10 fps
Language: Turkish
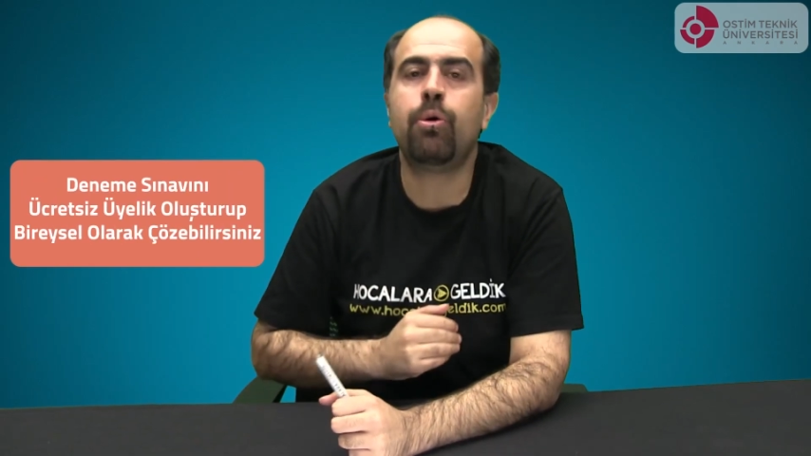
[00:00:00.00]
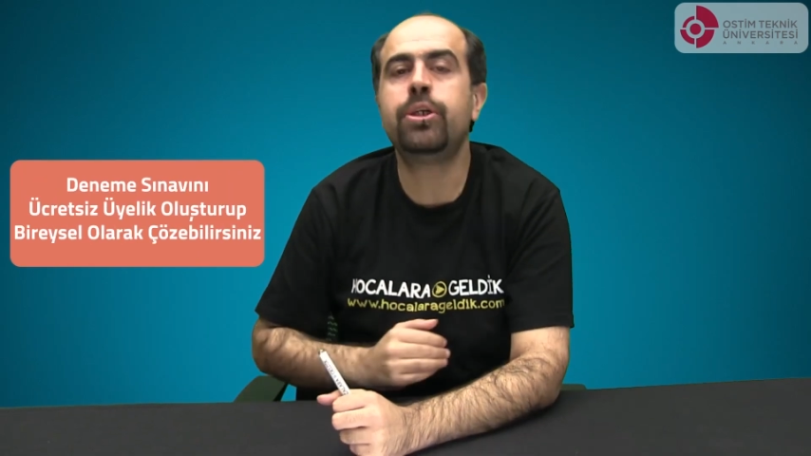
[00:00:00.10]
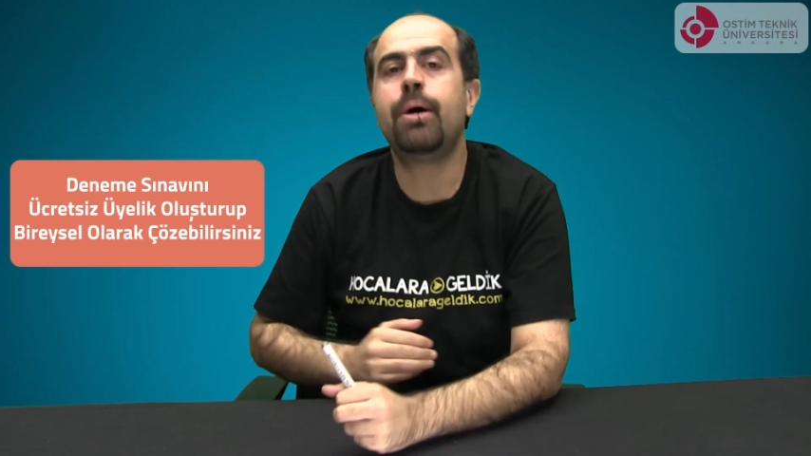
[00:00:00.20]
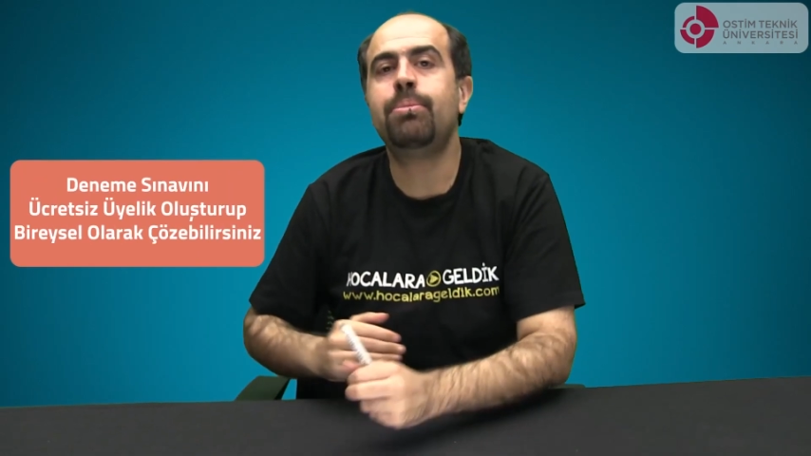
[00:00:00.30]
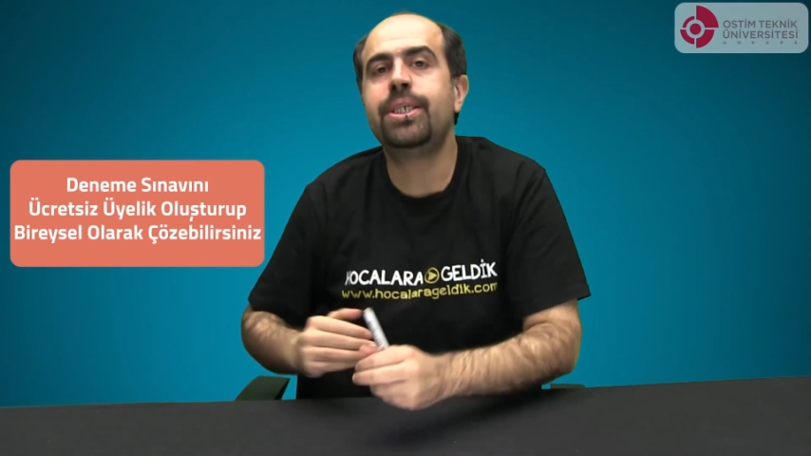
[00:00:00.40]

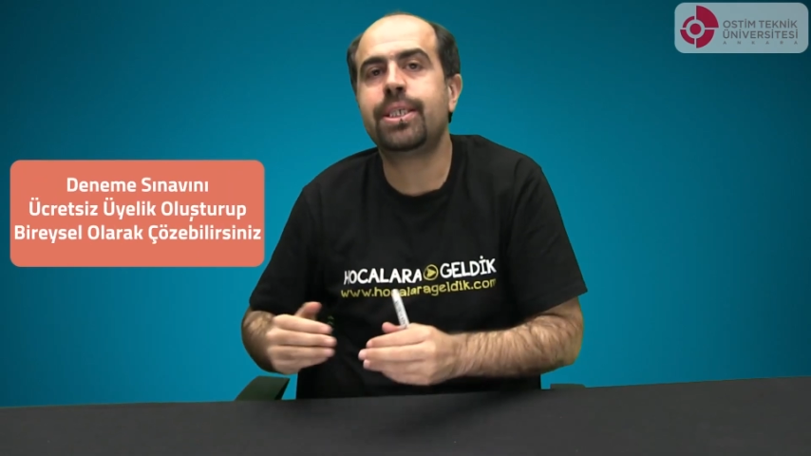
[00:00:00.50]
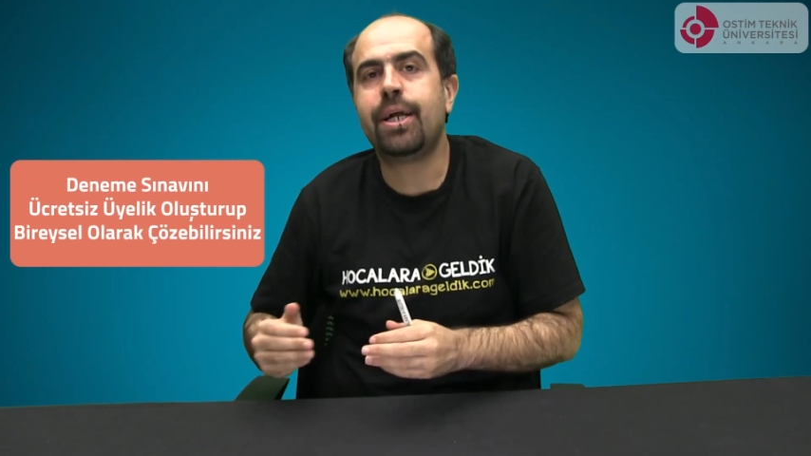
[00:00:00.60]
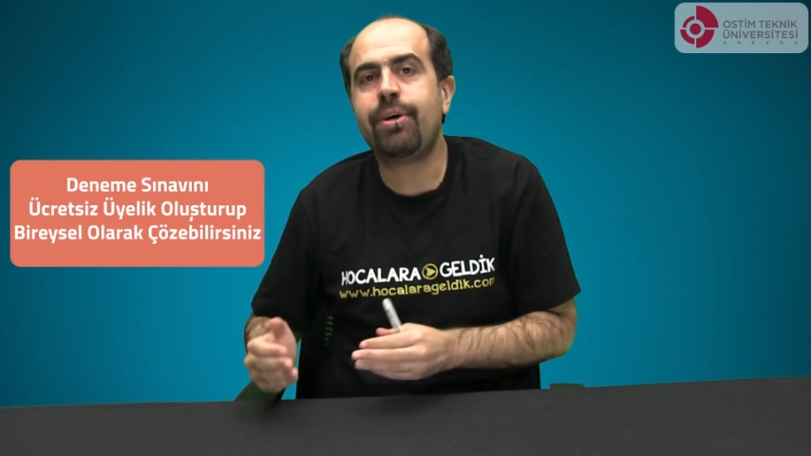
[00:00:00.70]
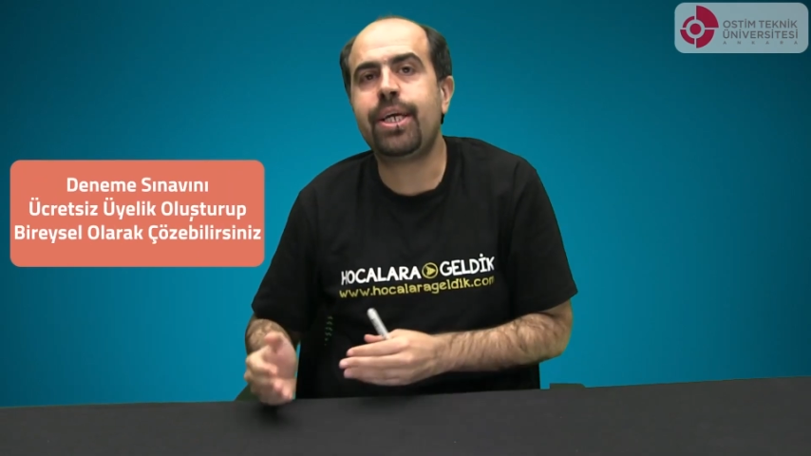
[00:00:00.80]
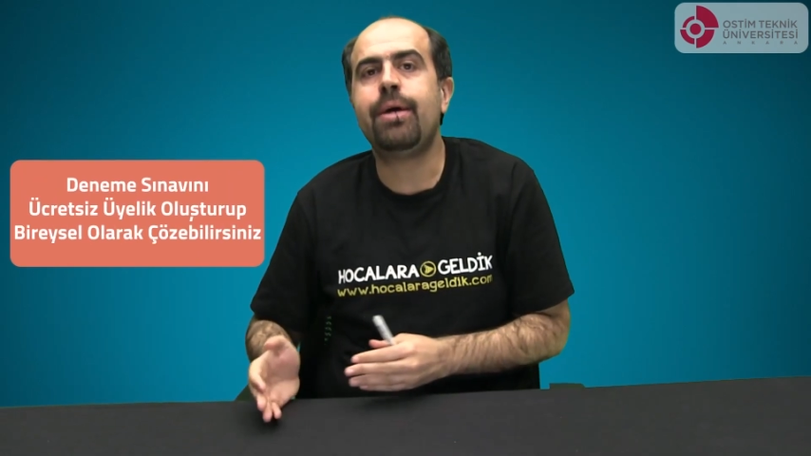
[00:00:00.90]
hocam biz
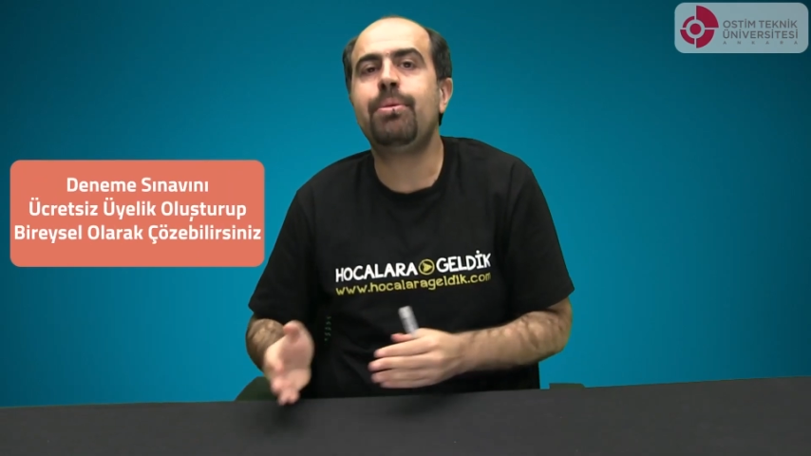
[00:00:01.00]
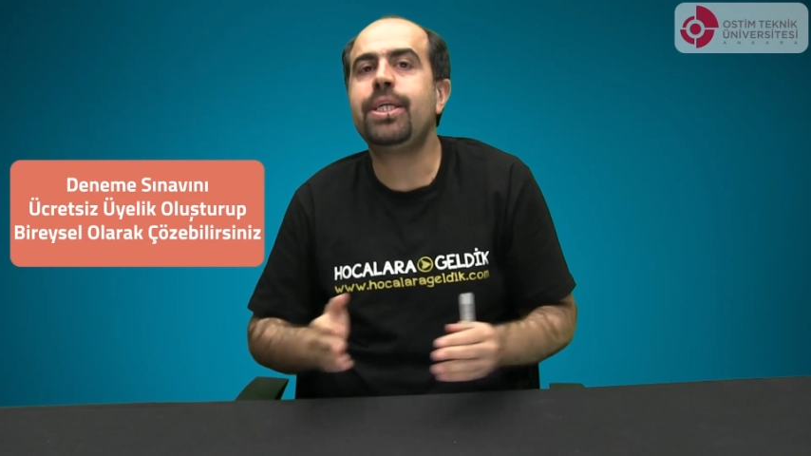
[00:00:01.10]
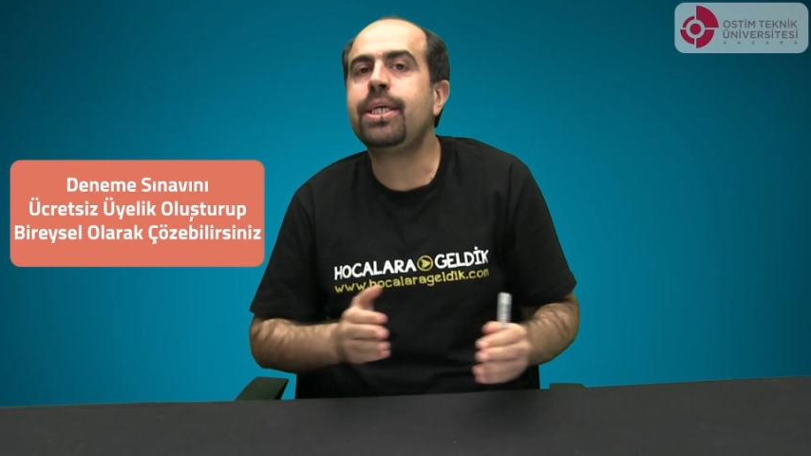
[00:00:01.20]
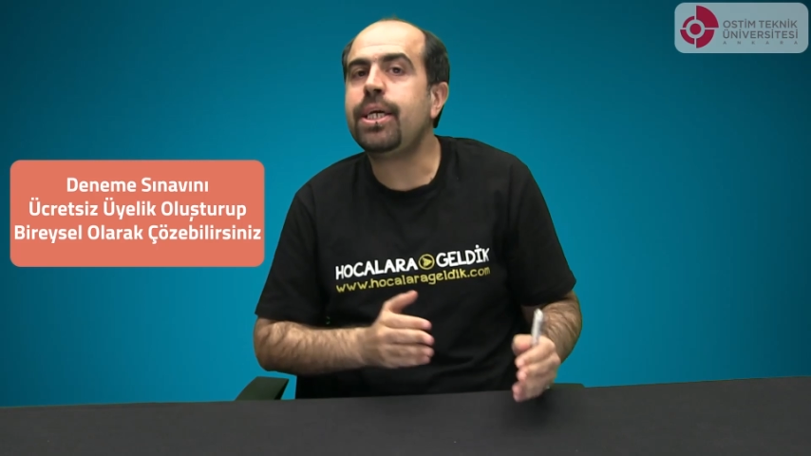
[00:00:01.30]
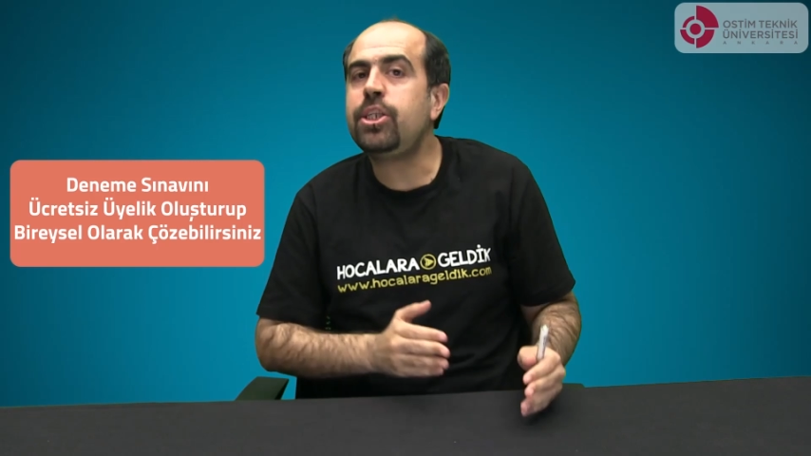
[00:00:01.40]
sınava
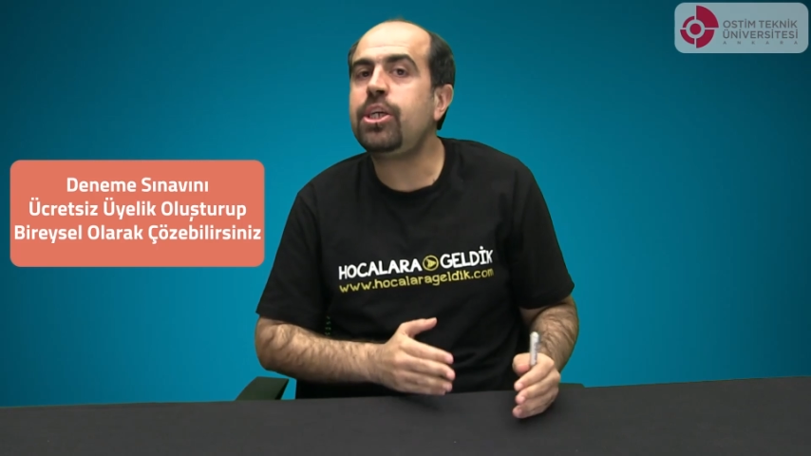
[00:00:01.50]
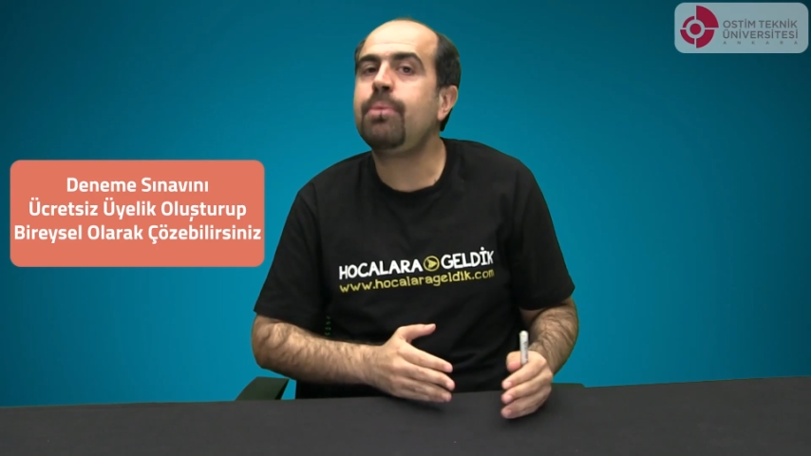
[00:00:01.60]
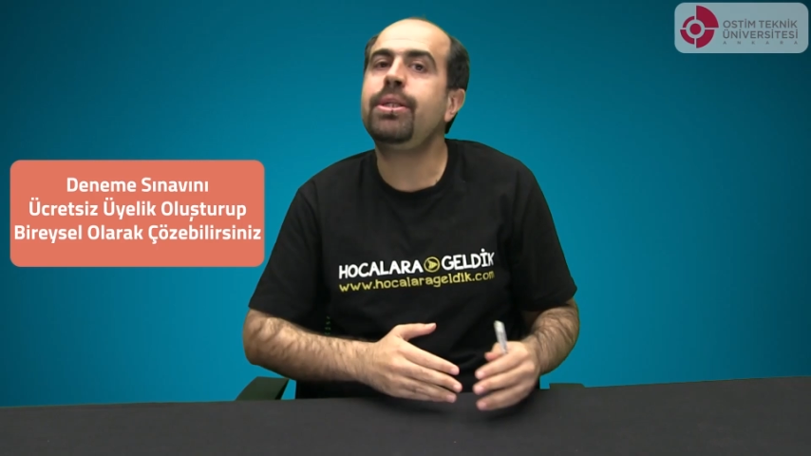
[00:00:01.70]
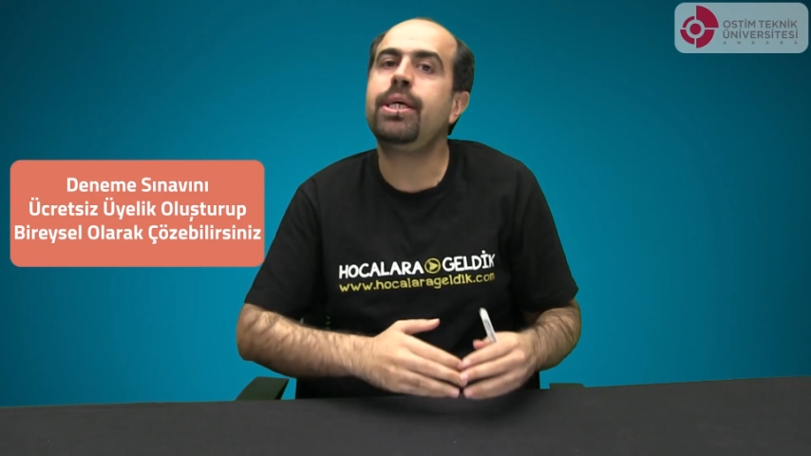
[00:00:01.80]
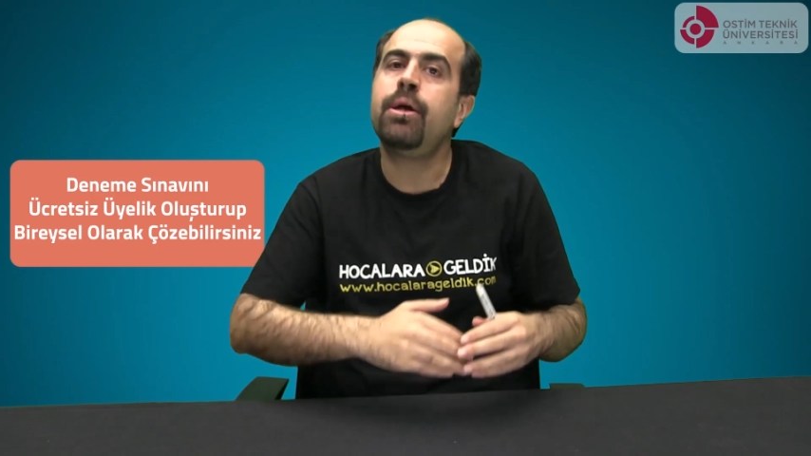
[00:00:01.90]
giremedik,
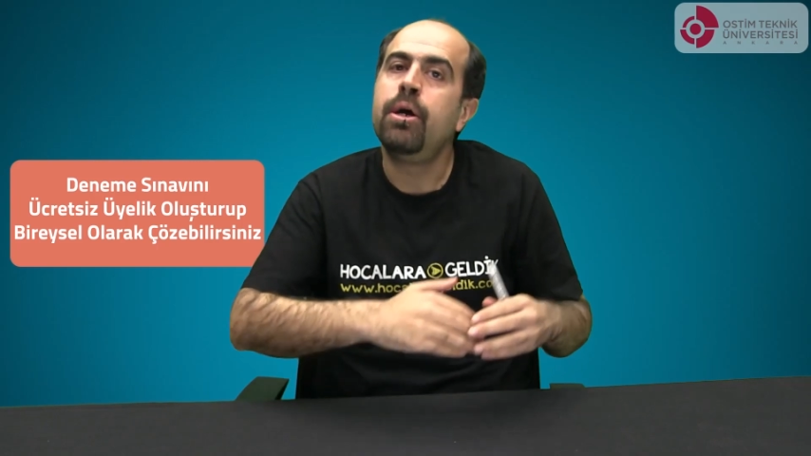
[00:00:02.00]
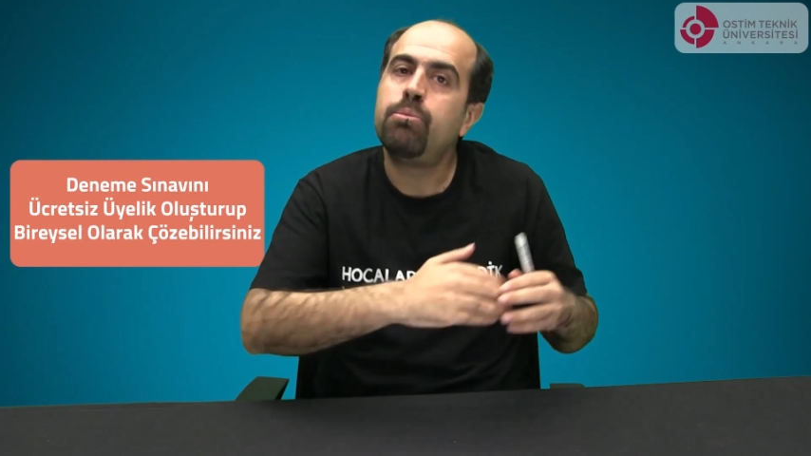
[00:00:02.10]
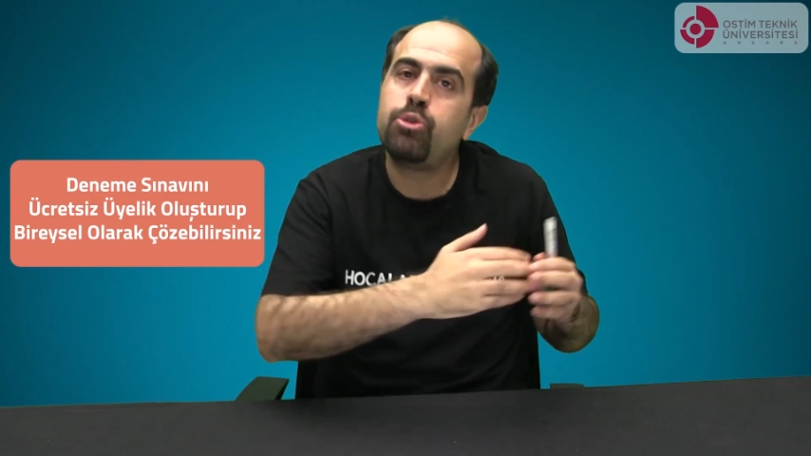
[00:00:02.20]
yetişemedik,